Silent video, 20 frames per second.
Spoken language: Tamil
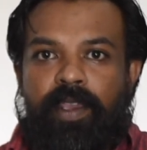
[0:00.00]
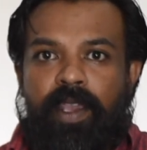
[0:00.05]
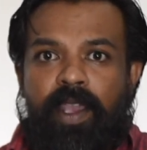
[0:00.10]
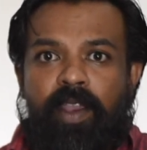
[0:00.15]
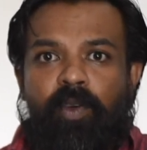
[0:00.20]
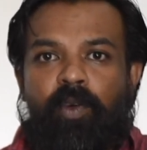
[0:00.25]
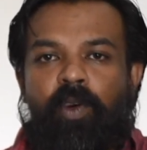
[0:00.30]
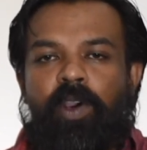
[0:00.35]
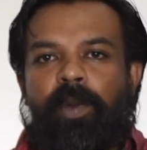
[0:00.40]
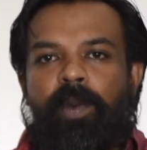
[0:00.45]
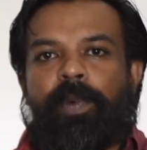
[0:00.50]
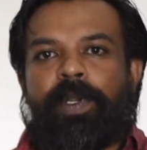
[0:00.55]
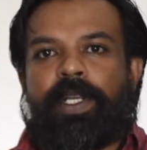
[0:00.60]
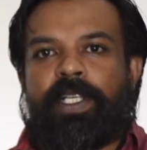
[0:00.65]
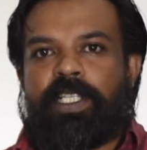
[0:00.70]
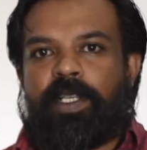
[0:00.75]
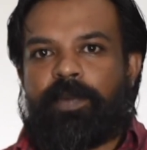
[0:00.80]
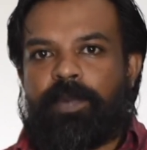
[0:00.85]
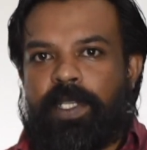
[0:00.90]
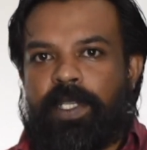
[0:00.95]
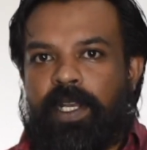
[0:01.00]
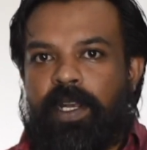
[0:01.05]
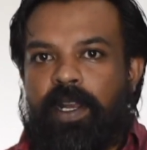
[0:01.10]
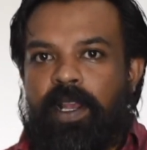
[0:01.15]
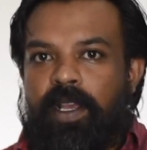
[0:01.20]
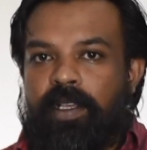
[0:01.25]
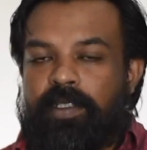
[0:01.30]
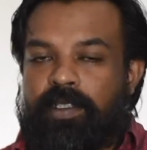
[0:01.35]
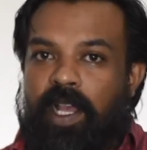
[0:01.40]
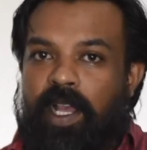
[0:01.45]
ஏன் கோயில்பட்டி சப் ஜெயில்
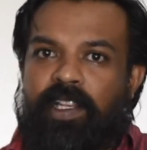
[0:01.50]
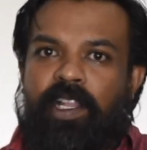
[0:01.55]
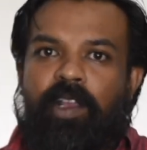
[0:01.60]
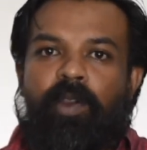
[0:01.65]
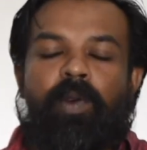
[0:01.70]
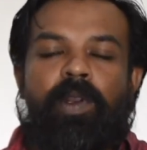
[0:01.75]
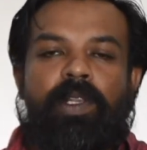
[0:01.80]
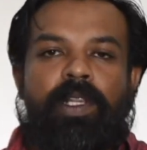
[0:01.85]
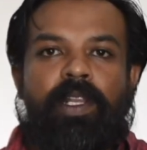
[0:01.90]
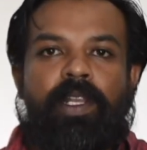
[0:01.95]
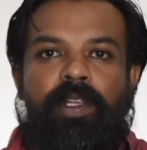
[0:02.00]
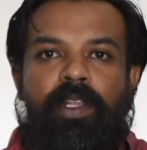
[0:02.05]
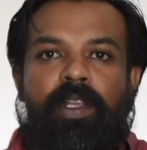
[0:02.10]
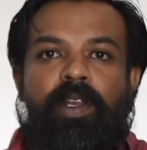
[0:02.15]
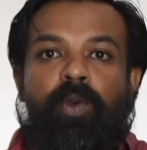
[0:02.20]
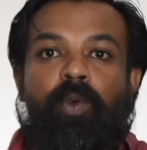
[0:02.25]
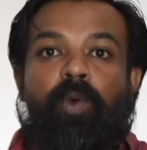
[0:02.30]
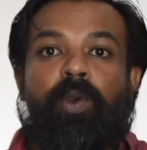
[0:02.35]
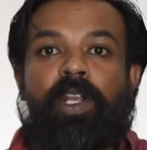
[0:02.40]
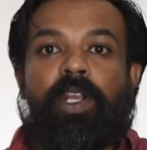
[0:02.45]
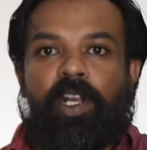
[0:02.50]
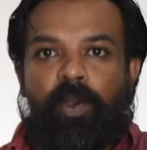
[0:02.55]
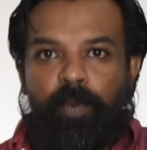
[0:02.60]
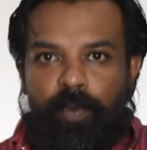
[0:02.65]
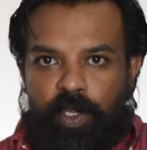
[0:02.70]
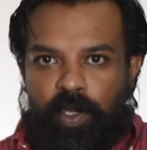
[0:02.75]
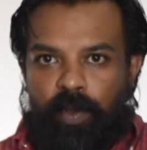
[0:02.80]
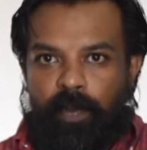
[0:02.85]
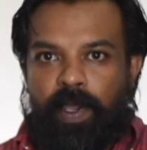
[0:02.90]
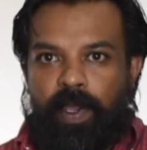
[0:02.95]
சாத்தாங்குளத்துலேருந்து நூறு
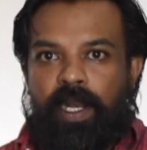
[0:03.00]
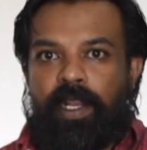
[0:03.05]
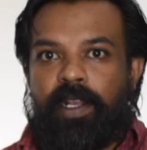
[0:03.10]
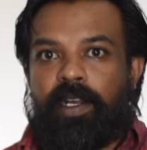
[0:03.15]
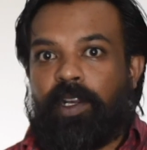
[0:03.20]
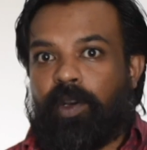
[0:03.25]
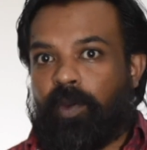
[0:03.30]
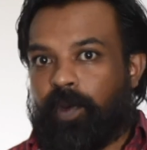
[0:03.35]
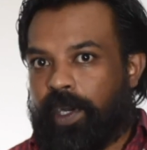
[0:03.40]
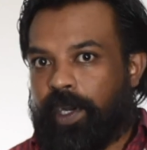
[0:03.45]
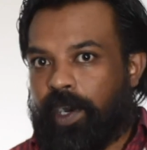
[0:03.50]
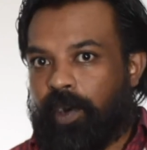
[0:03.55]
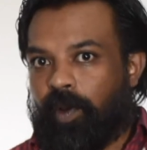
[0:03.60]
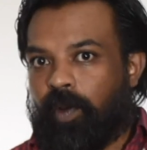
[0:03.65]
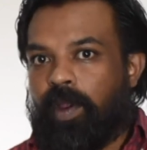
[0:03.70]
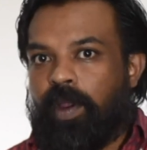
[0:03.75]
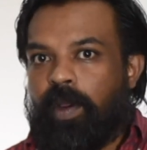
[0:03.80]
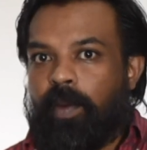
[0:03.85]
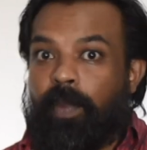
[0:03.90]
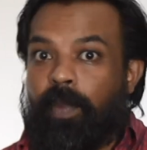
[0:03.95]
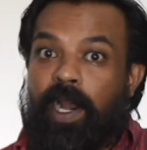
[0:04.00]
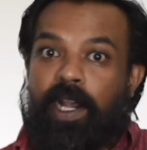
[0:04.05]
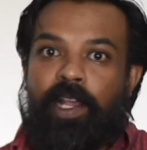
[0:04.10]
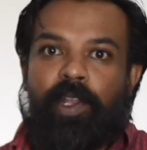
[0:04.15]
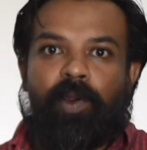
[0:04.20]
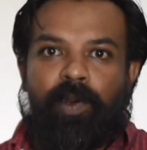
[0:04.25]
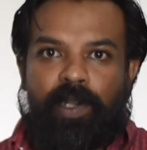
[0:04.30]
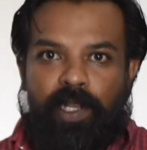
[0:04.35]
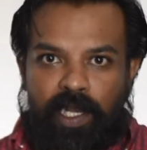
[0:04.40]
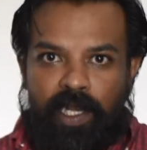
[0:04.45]
கிலோமீட்டருக்கு மேலே இருக்கிற ஒரு இடம்
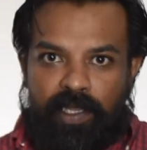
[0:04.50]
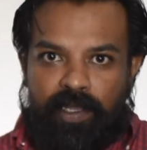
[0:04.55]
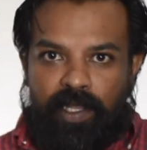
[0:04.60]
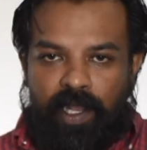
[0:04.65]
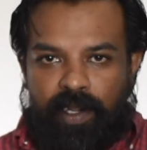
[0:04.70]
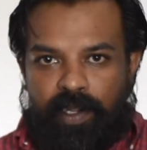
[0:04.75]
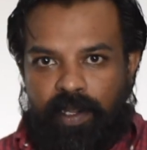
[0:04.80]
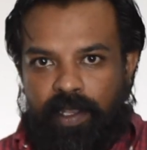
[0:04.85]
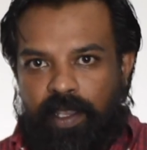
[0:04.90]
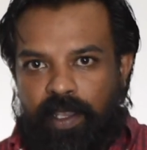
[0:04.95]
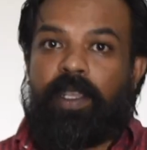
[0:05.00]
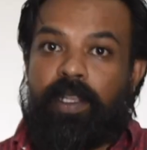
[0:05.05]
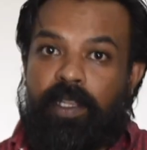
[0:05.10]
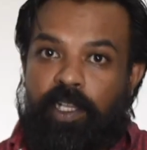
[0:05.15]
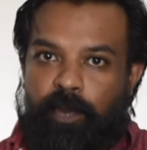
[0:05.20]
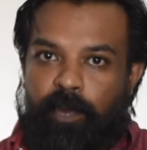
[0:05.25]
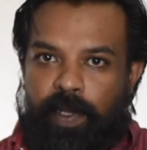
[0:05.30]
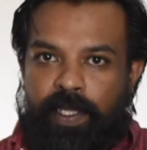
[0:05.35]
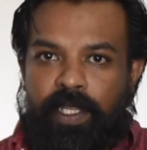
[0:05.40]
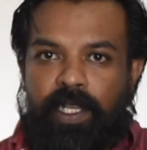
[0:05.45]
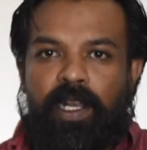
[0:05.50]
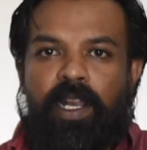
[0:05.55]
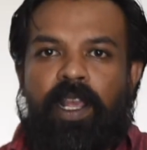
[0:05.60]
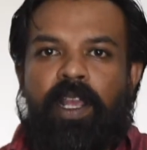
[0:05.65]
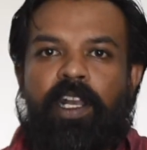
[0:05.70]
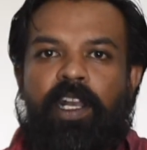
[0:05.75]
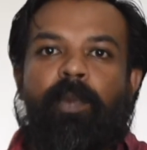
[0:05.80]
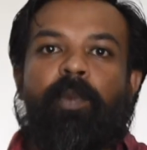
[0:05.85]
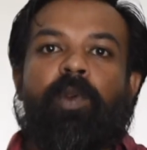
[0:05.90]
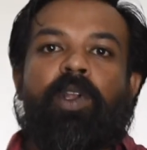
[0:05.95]
பாளையங்கோட்டையெல்லாம் தாண்டி இதுக்கு பதில்
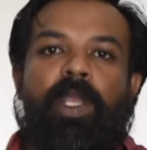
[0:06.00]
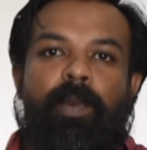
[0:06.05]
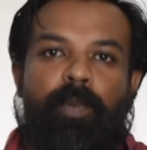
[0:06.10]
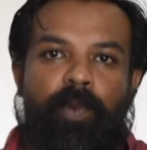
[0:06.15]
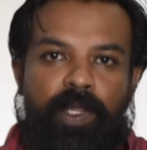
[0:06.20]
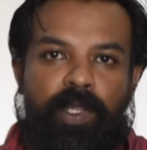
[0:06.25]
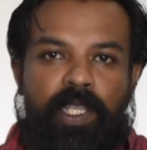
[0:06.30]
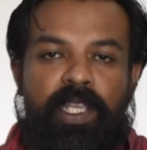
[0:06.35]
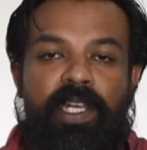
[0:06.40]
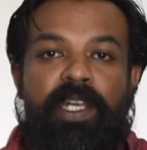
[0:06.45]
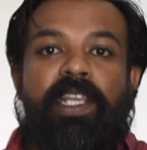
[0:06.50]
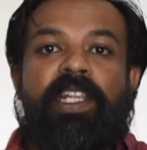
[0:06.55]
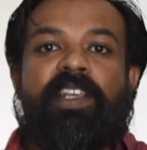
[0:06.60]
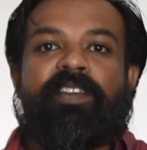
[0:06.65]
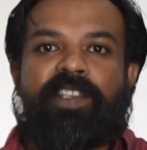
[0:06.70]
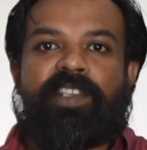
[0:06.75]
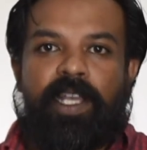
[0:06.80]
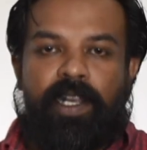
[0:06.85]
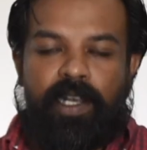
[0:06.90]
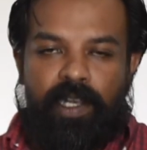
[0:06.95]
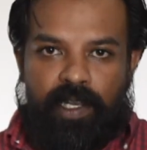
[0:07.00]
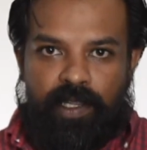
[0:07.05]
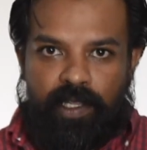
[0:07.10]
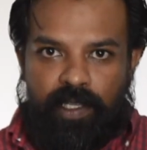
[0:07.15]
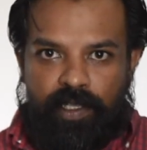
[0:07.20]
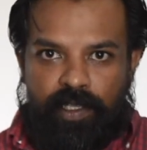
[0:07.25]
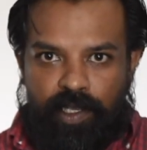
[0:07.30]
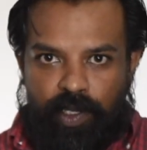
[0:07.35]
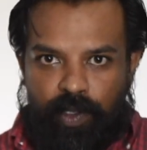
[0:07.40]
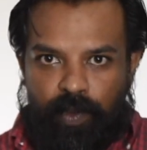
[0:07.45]
நம்மளுக்கு இப்போதைக்கு நீதி விசாரணையில்
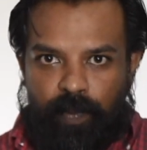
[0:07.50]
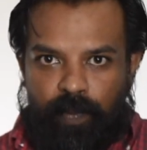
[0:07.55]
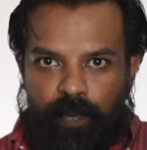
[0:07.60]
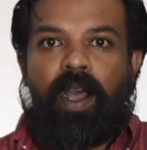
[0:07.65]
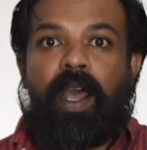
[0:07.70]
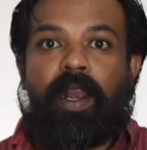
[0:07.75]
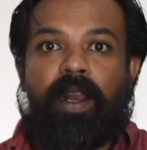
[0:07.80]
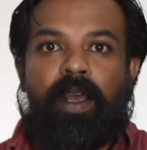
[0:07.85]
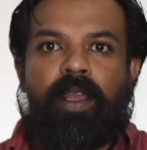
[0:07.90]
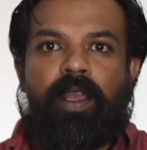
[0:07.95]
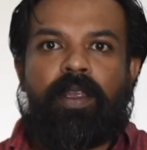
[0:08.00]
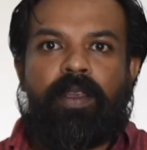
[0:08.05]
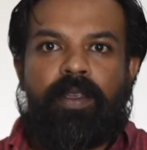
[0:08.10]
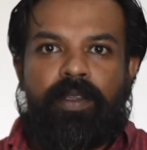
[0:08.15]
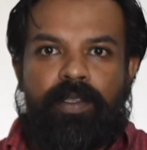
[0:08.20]
தான் தெரியும் ஆனால்